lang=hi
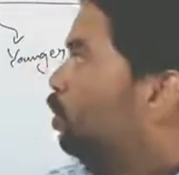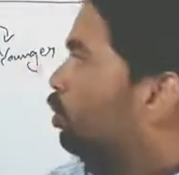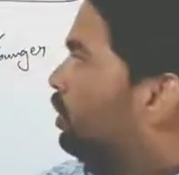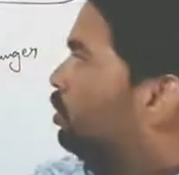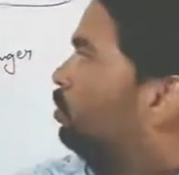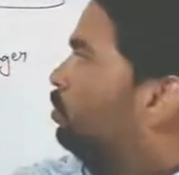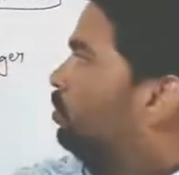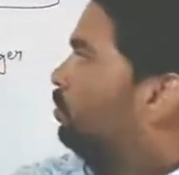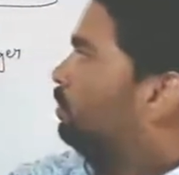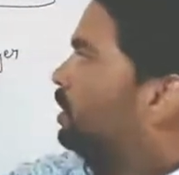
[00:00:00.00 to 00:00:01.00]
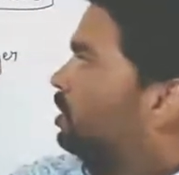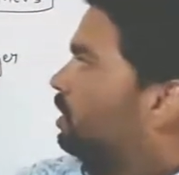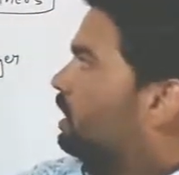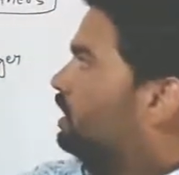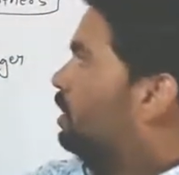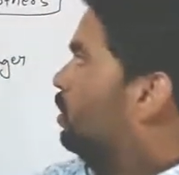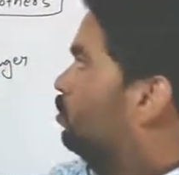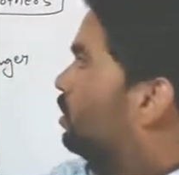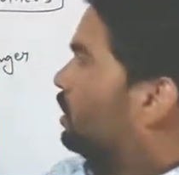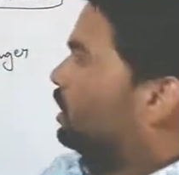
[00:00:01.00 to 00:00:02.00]
तो ये जो मिस्टर गेस्लर
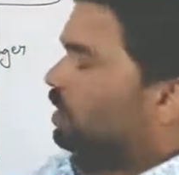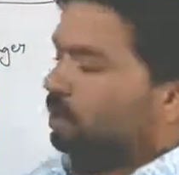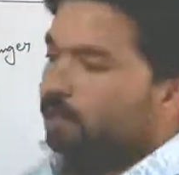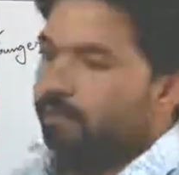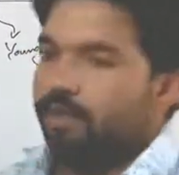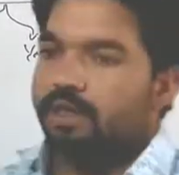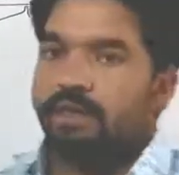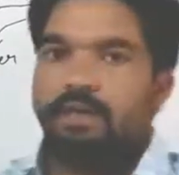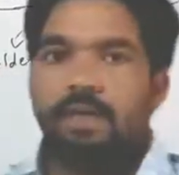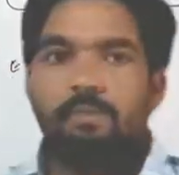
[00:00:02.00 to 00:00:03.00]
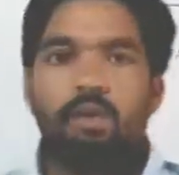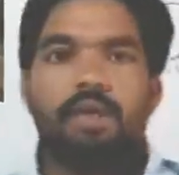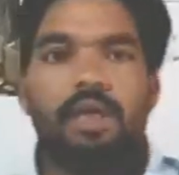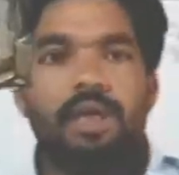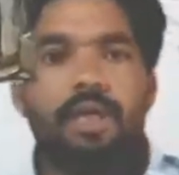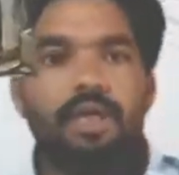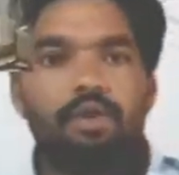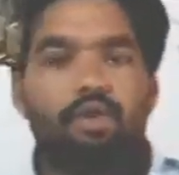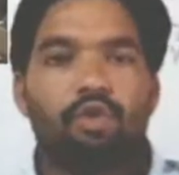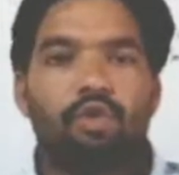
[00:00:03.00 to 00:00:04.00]
होते हैं गेस्लर ब्रदर्स ये बोलते हैं कि ये
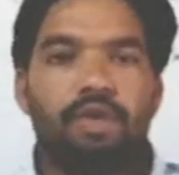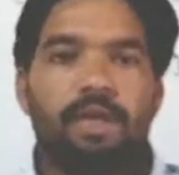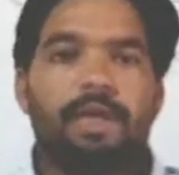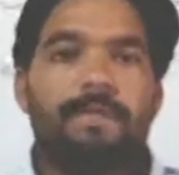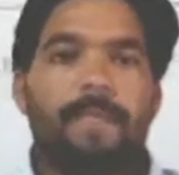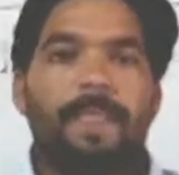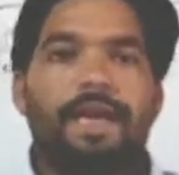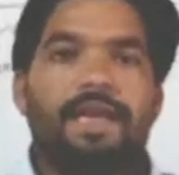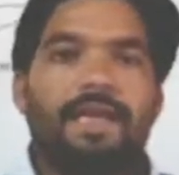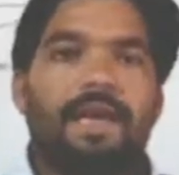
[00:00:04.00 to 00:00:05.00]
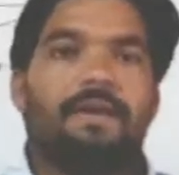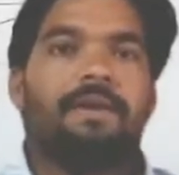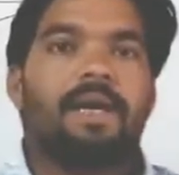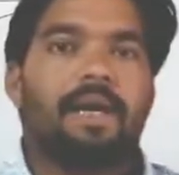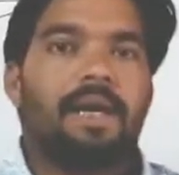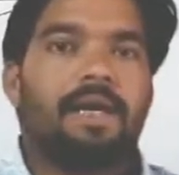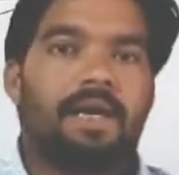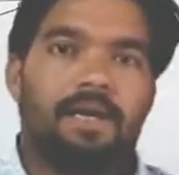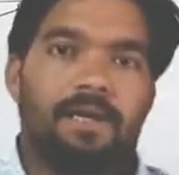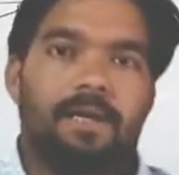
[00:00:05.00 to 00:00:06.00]
जो शूज़ है ये हमारे यहाँ का
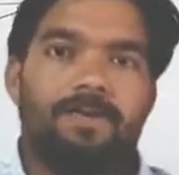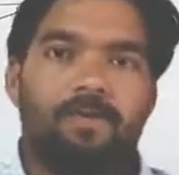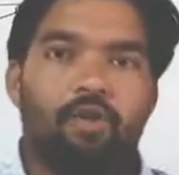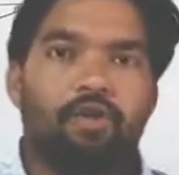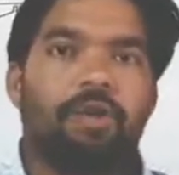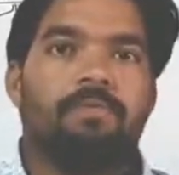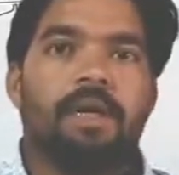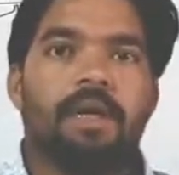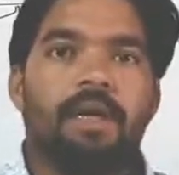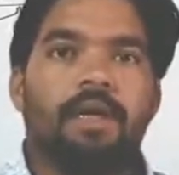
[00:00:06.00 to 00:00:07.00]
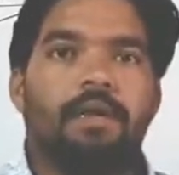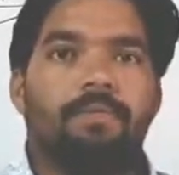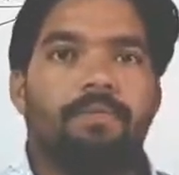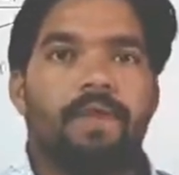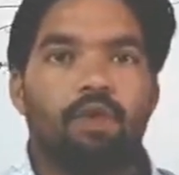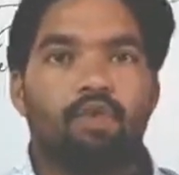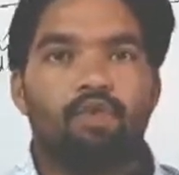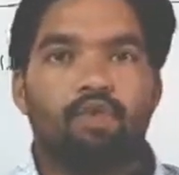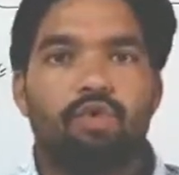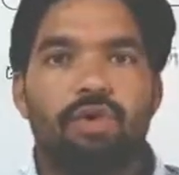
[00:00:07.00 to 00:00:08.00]
नहीं है क्योंकि मैं मेरे
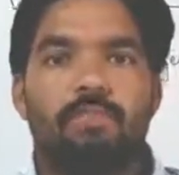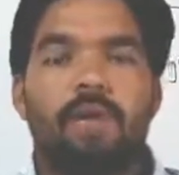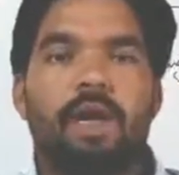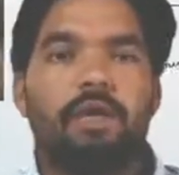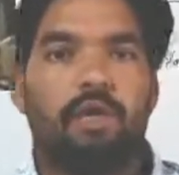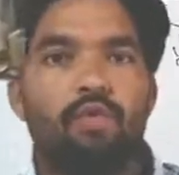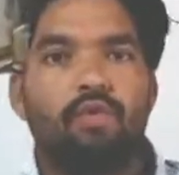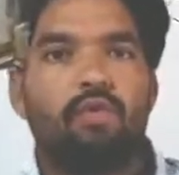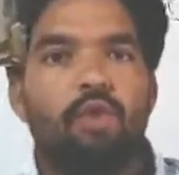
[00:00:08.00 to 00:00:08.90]
शूज़ को जब बनाता हूँ